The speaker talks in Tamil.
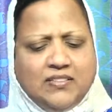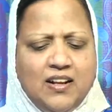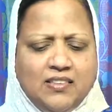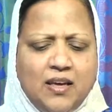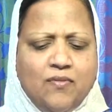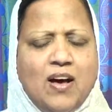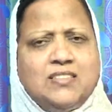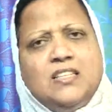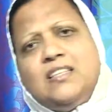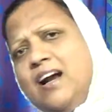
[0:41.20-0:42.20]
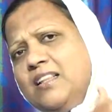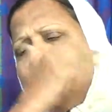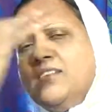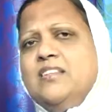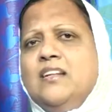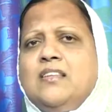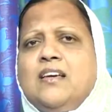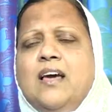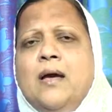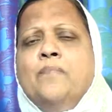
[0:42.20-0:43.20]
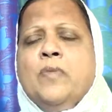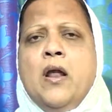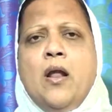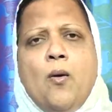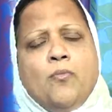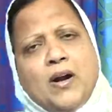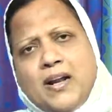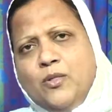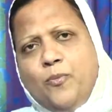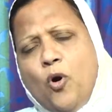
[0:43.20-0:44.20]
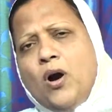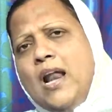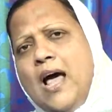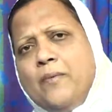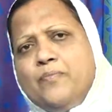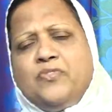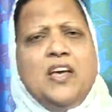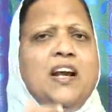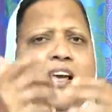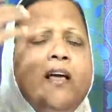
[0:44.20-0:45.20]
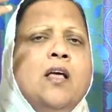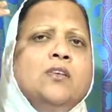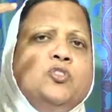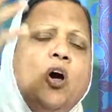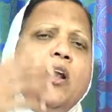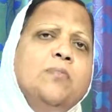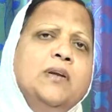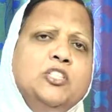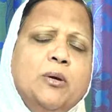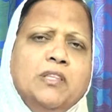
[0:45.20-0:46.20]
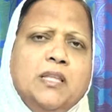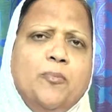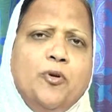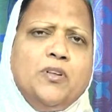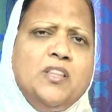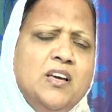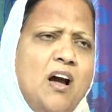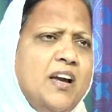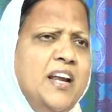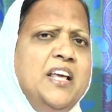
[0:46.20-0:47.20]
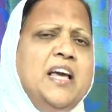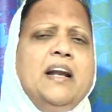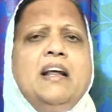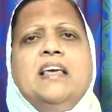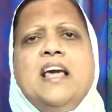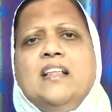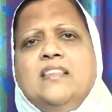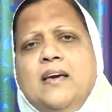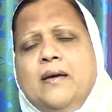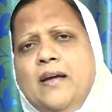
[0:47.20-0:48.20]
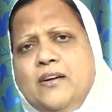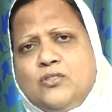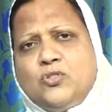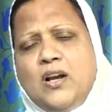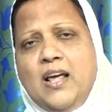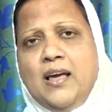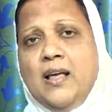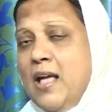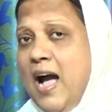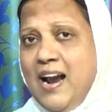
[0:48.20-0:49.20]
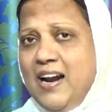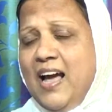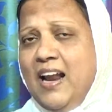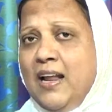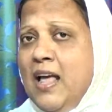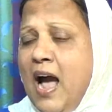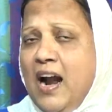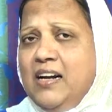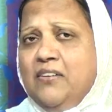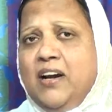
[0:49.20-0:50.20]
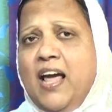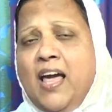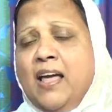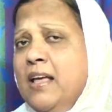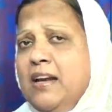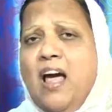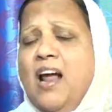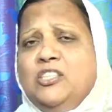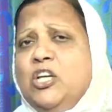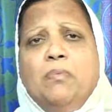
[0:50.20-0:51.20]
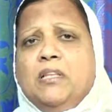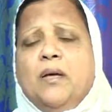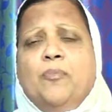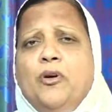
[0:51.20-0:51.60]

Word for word: வசனத்தை வாசித்து அடுத்த வசனத்துக்கு நாம் கடந்து போகலாம் சரி சோலமன் ஜபித்த பொழுது அக்கினி இறங்கியது என்று சொல்லி ஆனால் ஆண்டவரே நான் ஜபித்த